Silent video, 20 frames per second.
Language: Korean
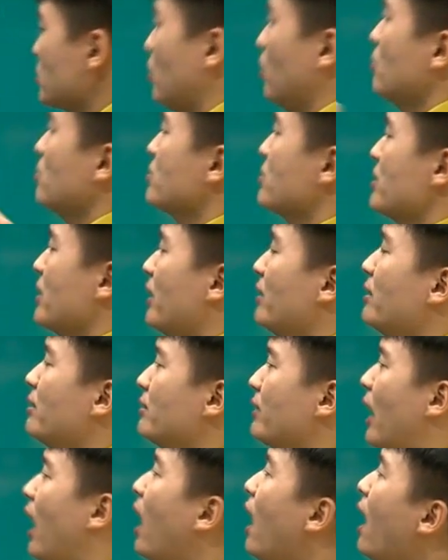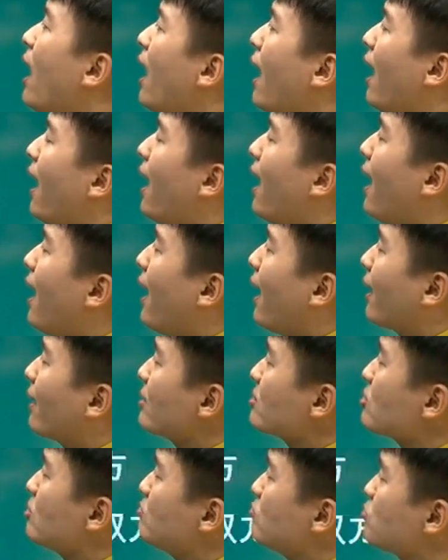전제가 된다. 아
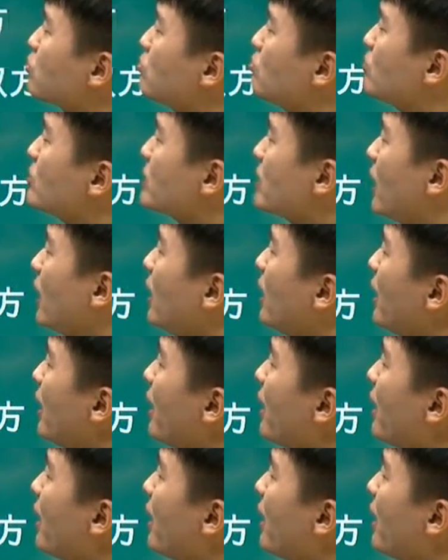그래서 무슨 문장?